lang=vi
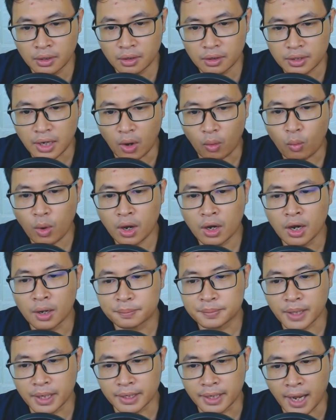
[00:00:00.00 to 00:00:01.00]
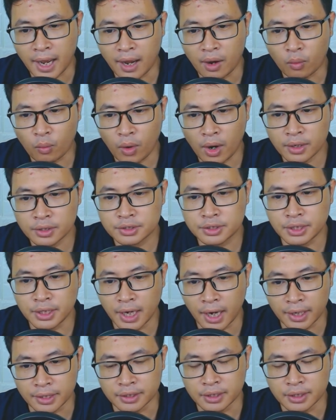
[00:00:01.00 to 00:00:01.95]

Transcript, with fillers: Đạo quang hợp thành hà quang chi hải